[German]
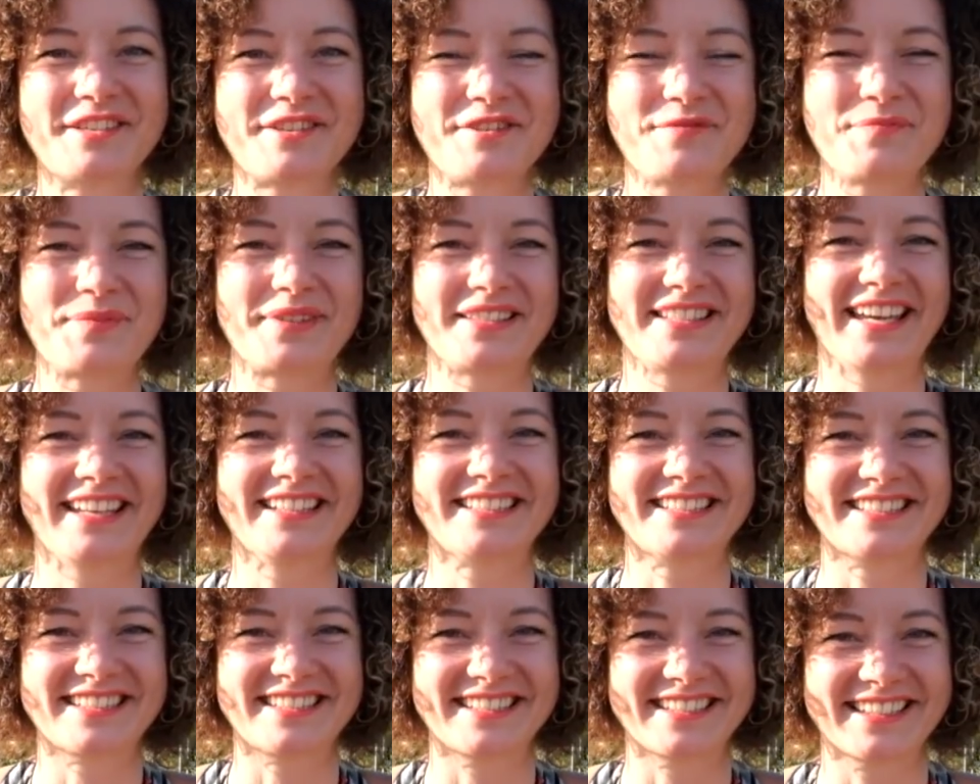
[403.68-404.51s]
bis
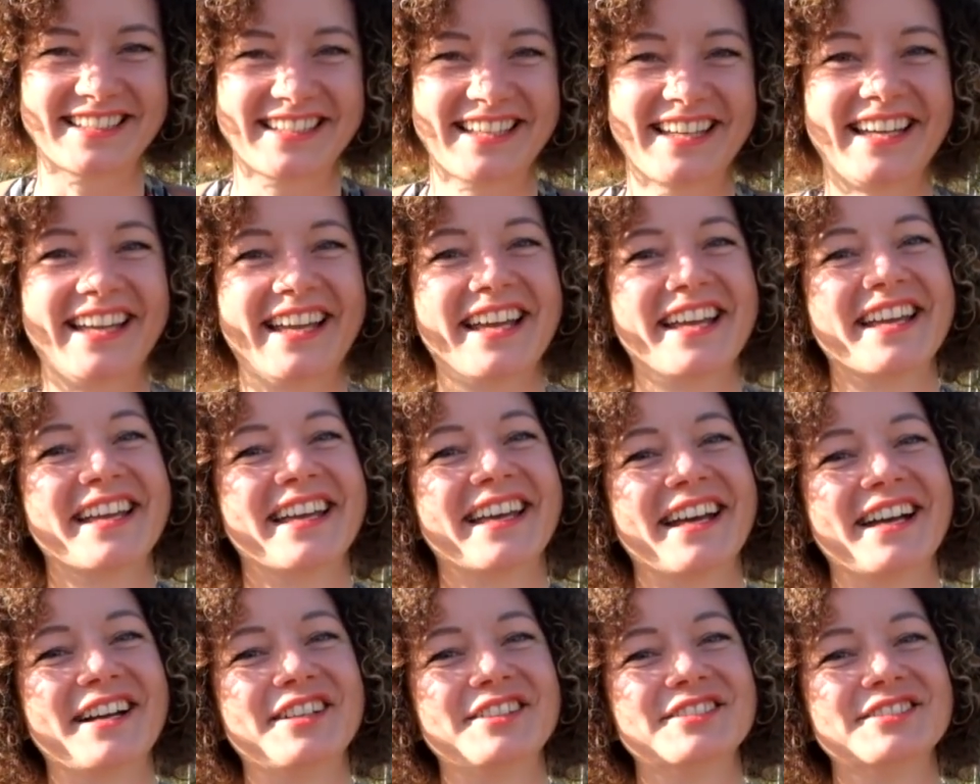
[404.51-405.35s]
jetzt.
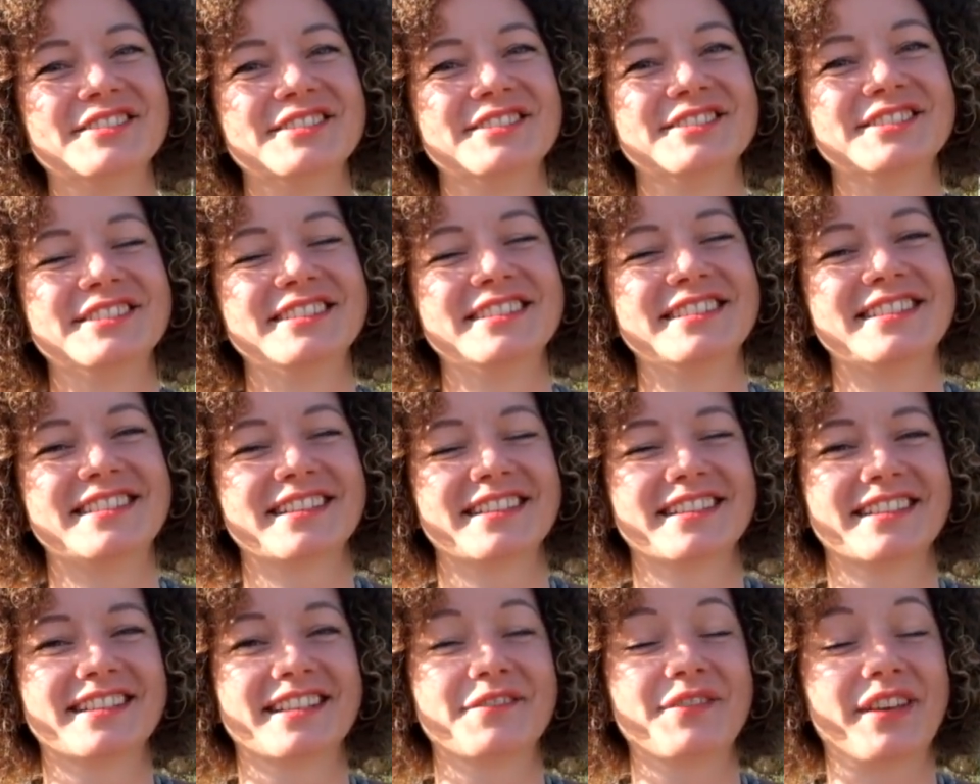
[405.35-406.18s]
Und
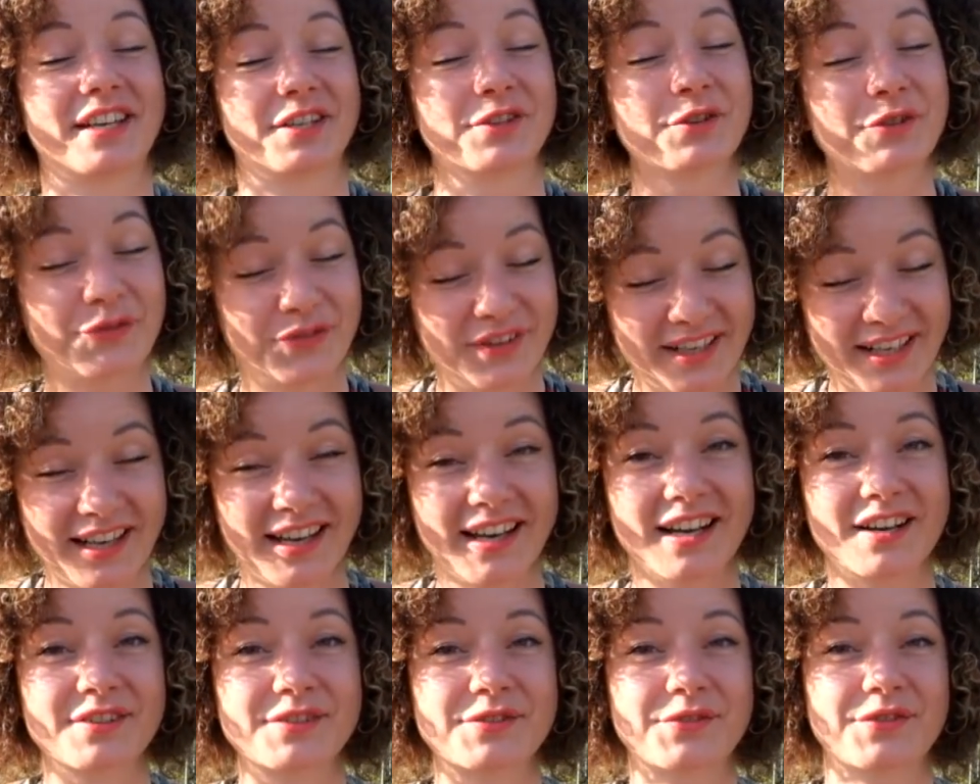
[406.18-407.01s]
äh, da werden noch viele
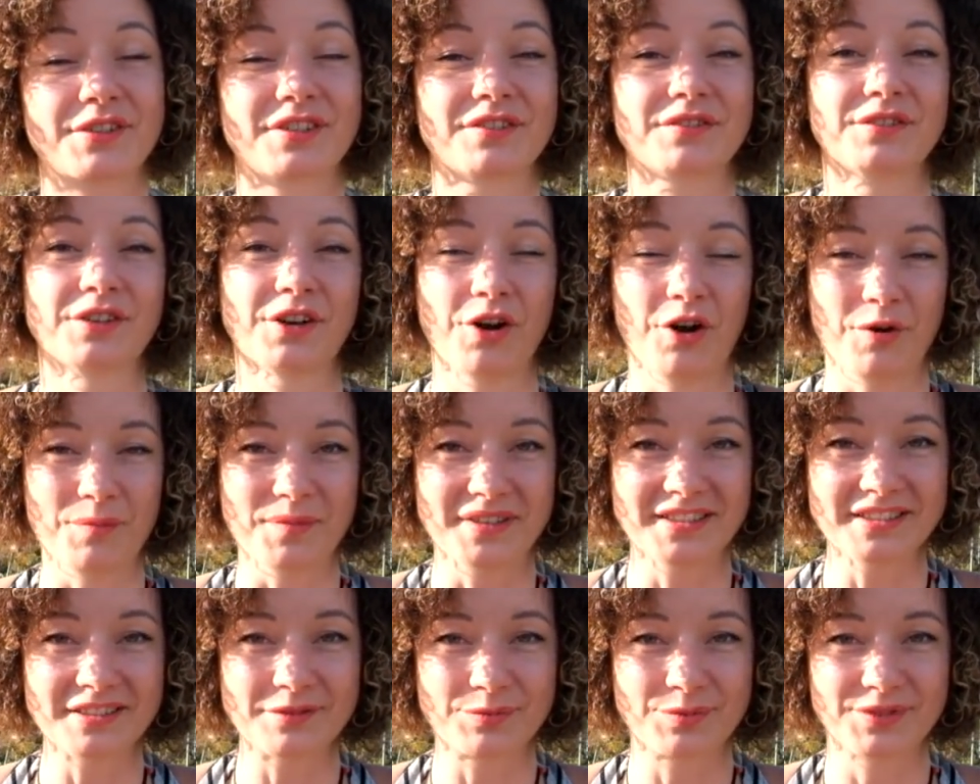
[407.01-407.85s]
Herausforderungen
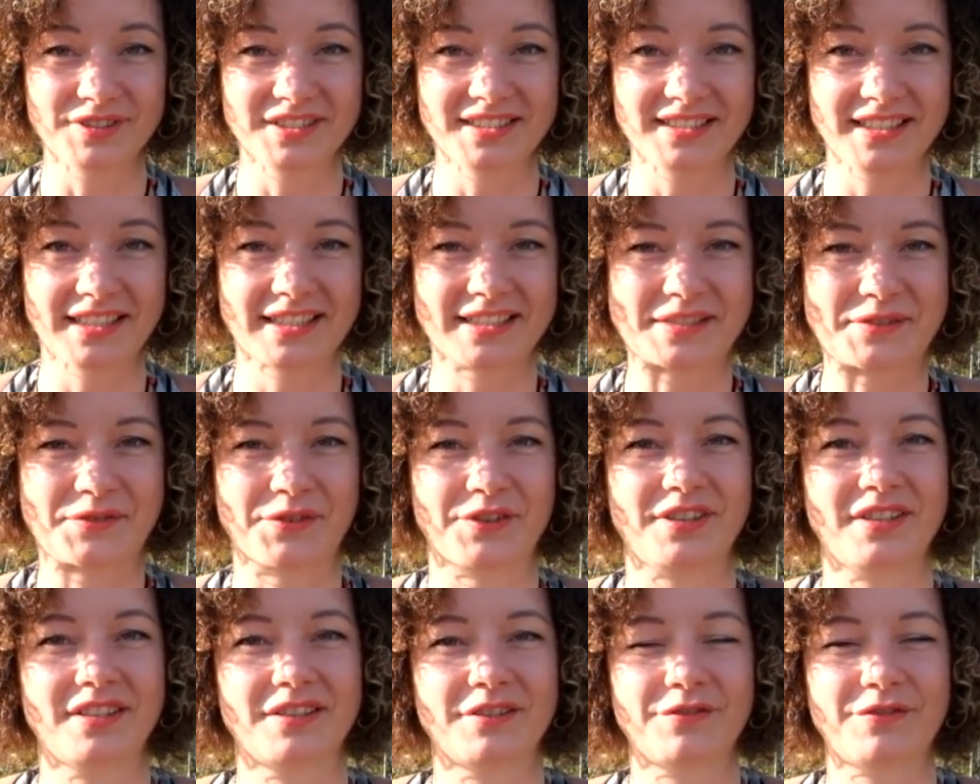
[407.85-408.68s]
kommen. Die Politik ist
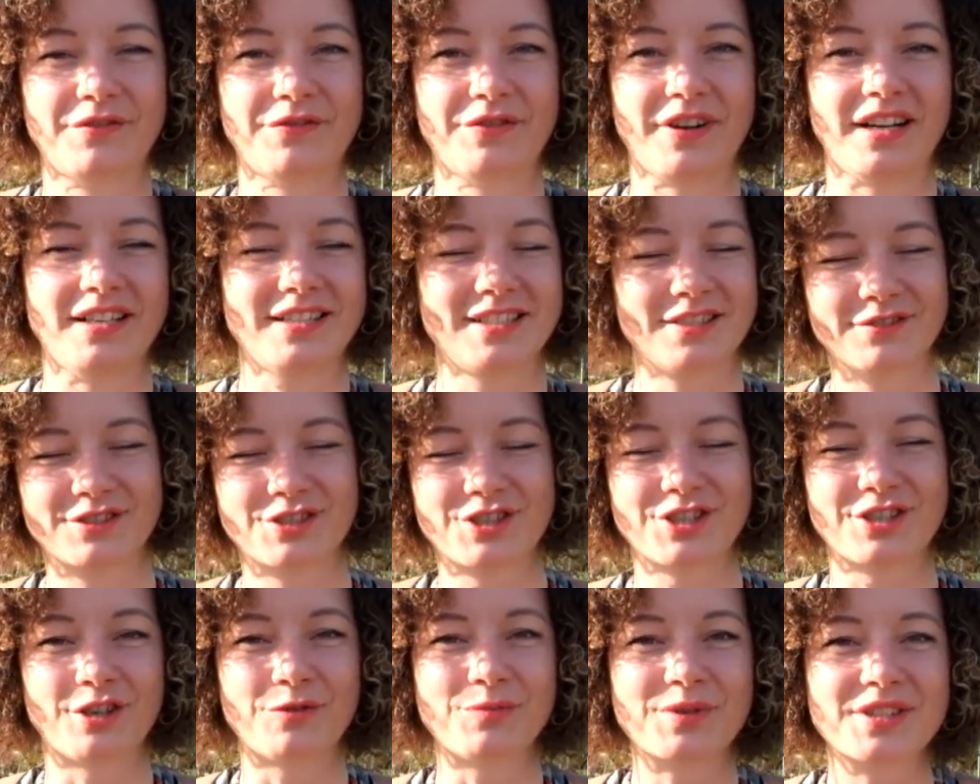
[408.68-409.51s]
voller Fallen und
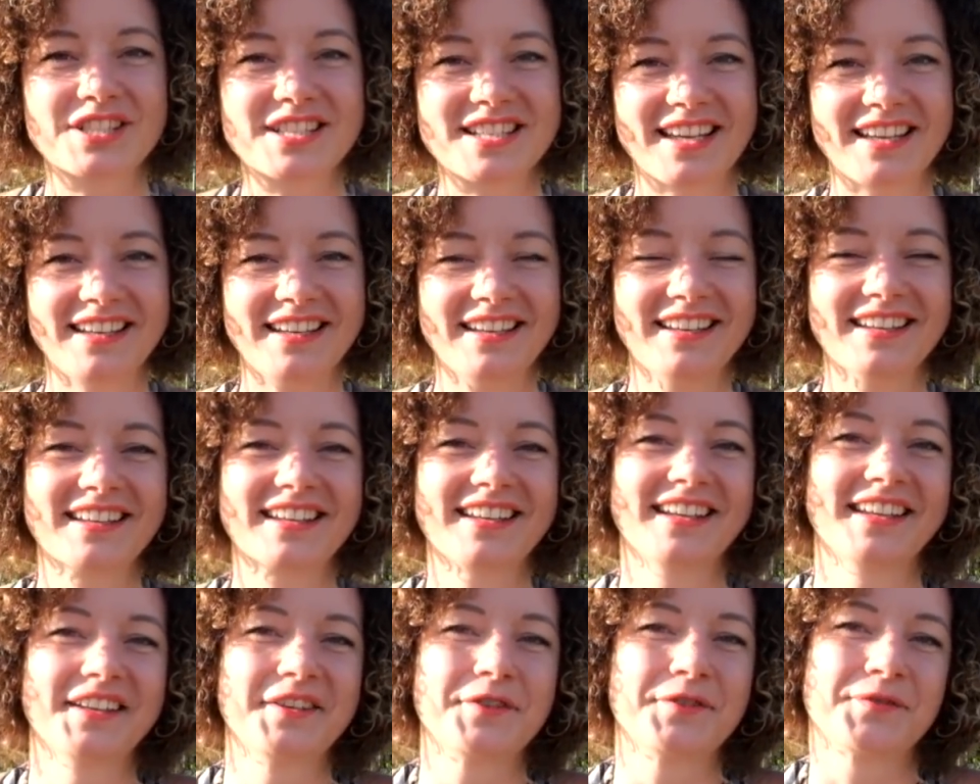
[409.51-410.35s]
Stolpersteine.
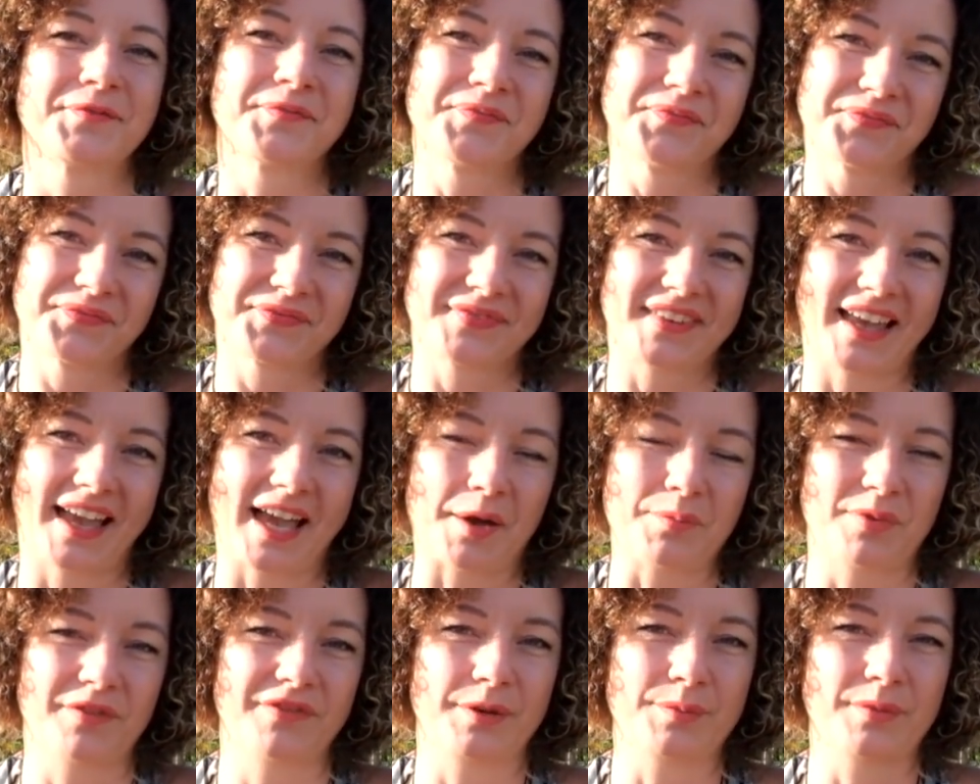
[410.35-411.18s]

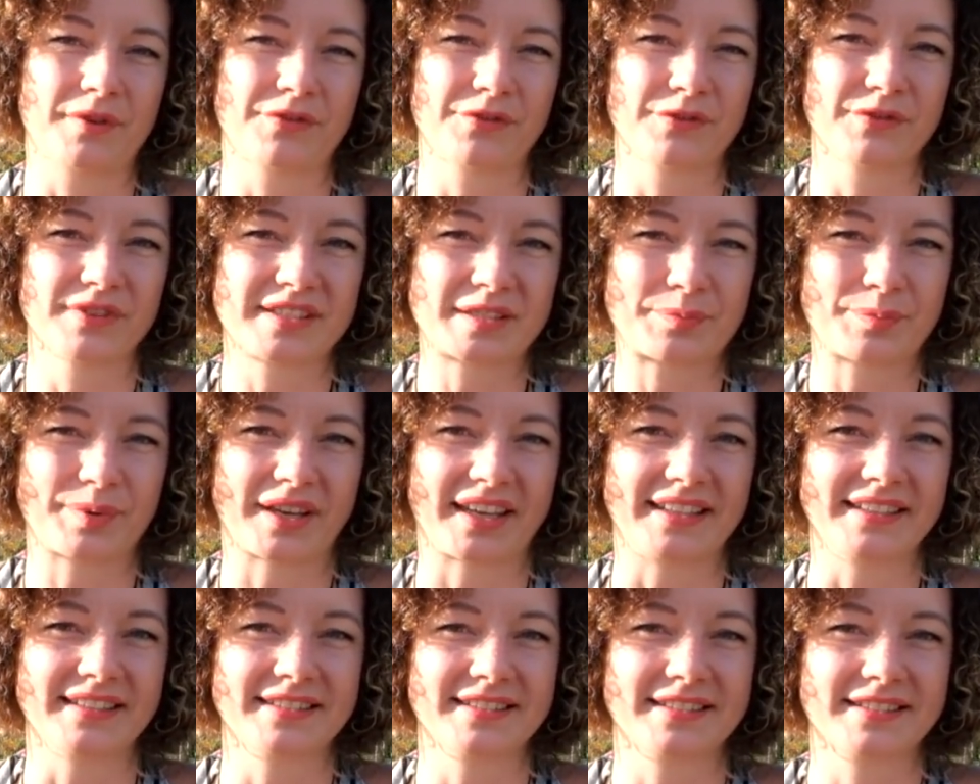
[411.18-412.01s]
Aber wenn man für was
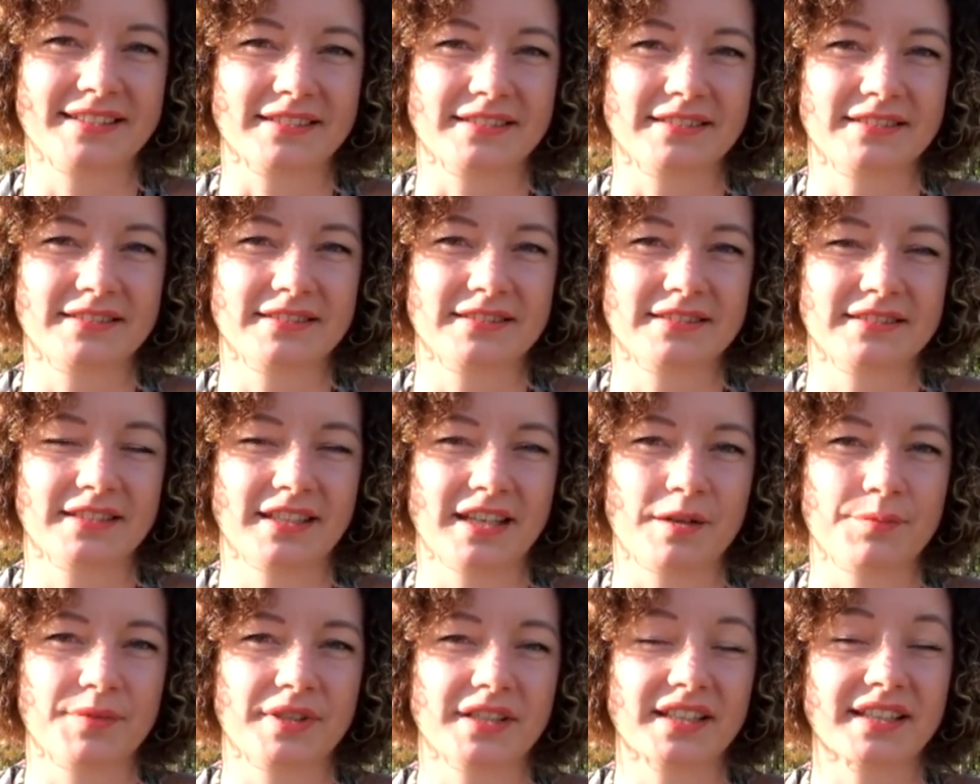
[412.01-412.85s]
brennt, dann
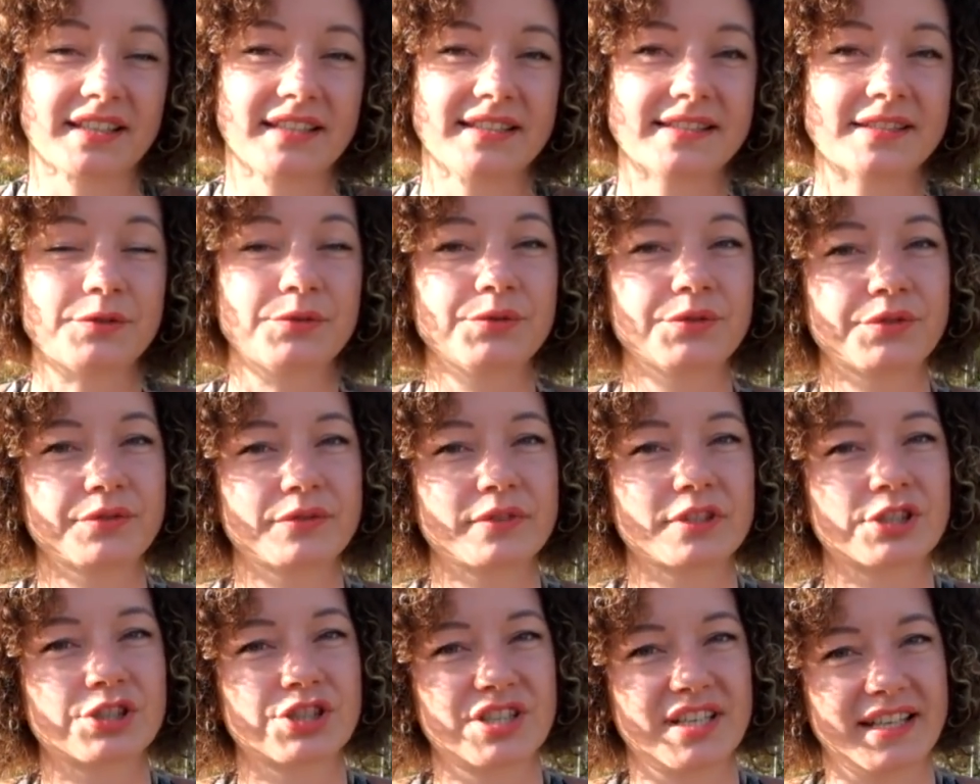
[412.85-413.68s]
kann man Krisen gut
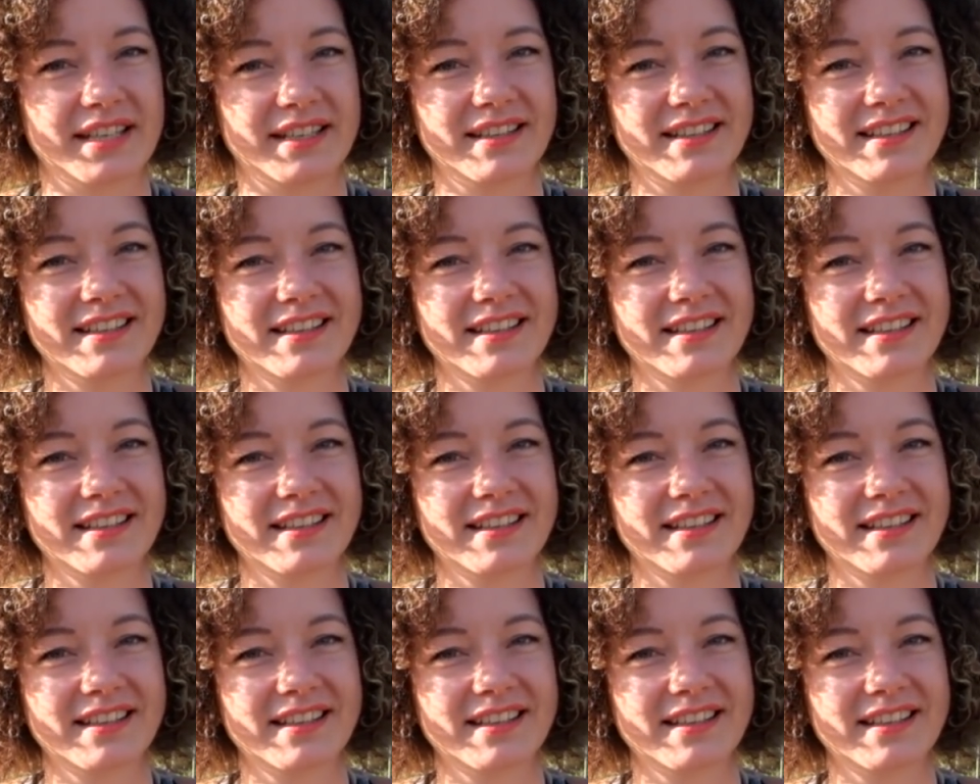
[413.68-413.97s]
überstehen.